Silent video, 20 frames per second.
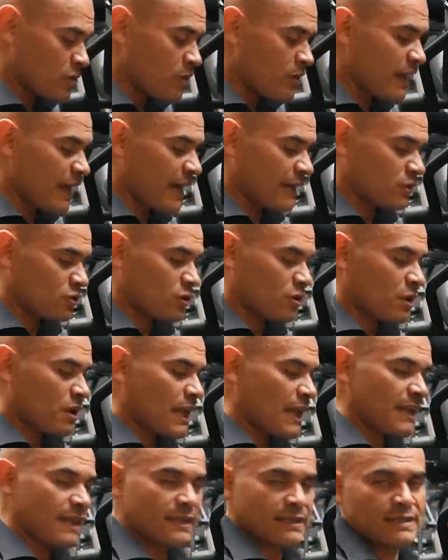obligatorio
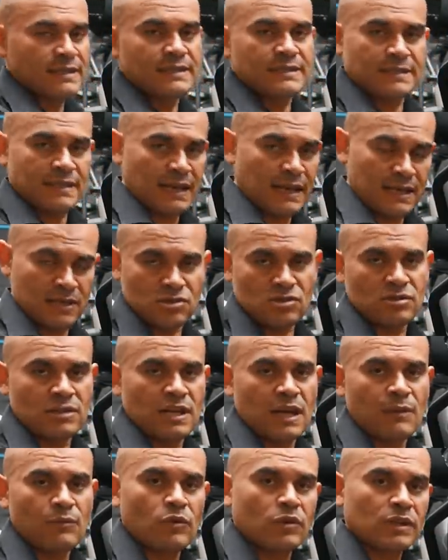la desinstalación de
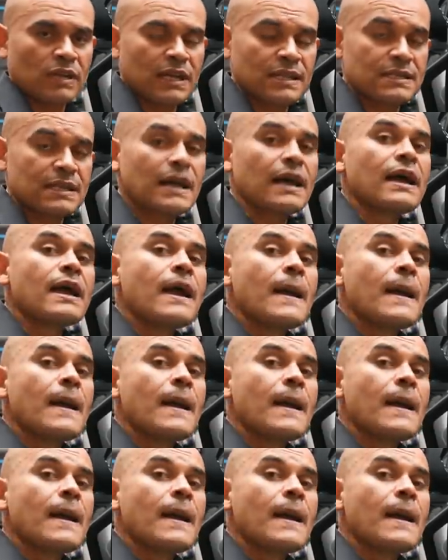la mordaza,